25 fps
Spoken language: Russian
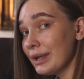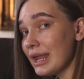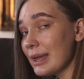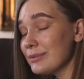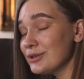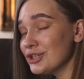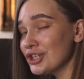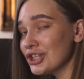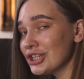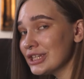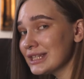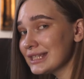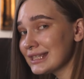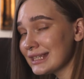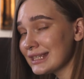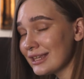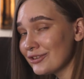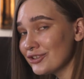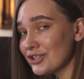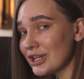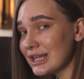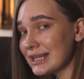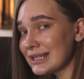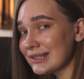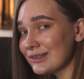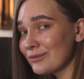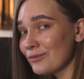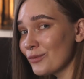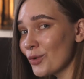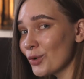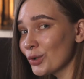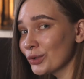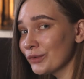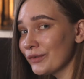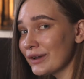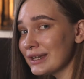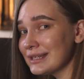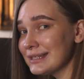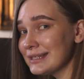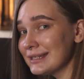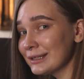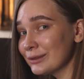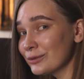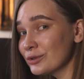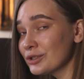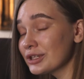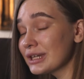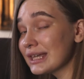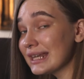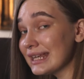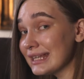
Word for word: При общении с начальством могут возникнуть